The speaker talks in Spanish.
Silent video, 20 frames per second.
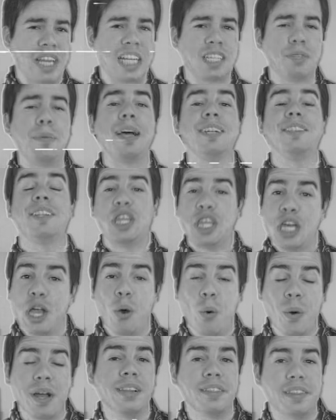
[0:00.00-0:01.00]
Tras más de
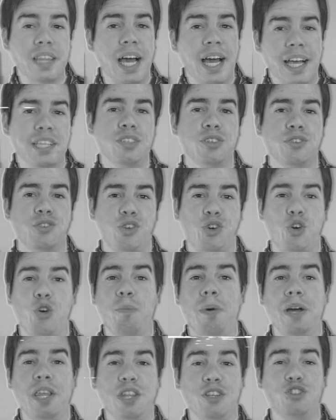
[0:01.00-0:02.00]
50 años de
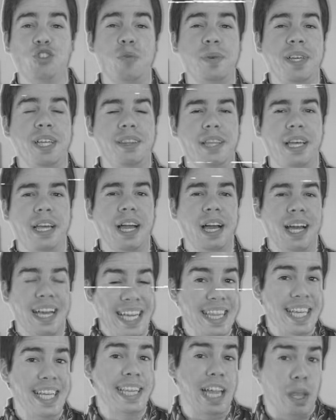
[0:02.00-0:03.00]
ocupación soviética
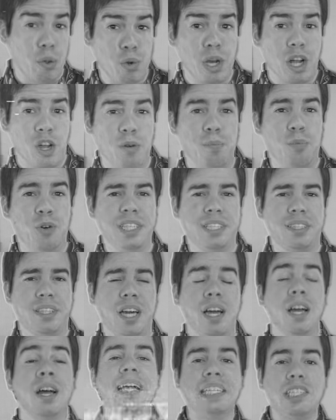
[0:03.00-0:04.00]
y dictadura
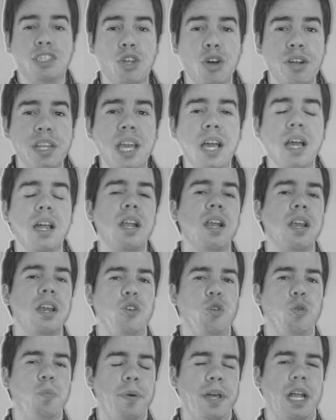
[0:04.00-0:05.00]
comunista, Estonia
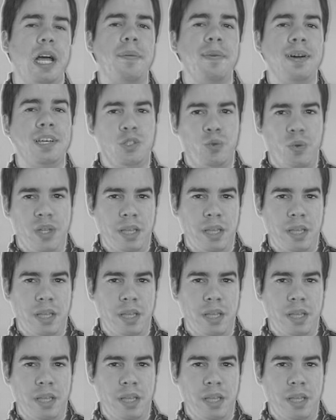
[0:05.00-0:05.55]
recuperaba su